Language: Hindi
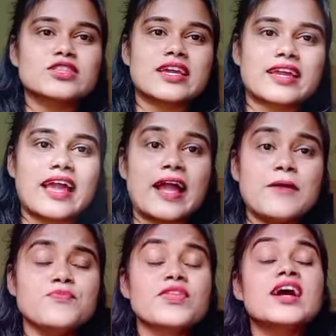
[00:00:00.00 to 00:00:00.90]
थैंक यू
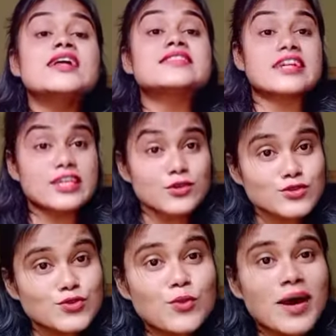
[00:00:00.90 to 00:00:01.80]
सो मच
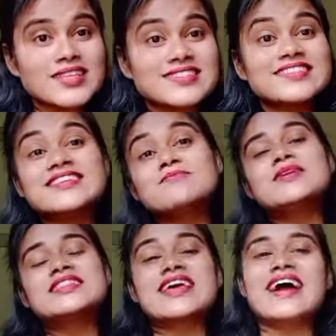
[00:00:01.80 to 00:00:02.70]
मिलते हैं नेक्स्ट वीडियो
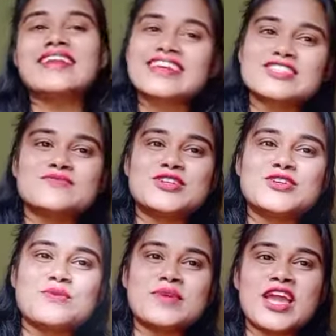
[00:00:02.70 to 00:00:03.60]
में और भी
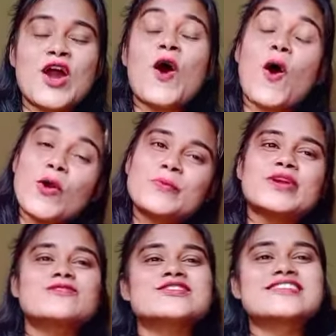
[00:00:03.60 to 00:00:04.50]
कुछ नया चीज़ों की
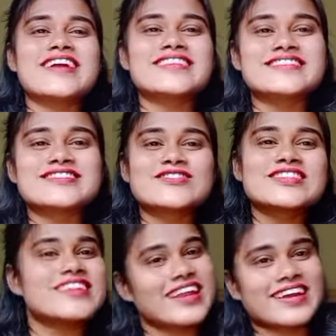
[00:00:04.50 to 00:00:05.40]
जानकारी को
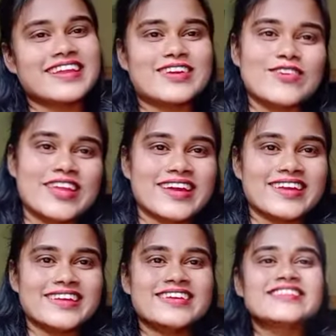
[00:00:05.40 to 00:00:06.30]
लेकर थैंक यू सो
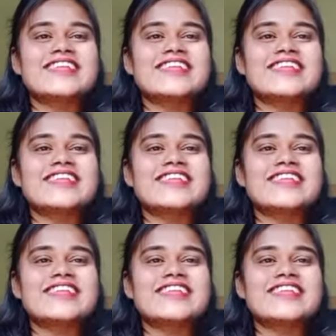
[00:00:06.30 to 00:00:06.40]
मच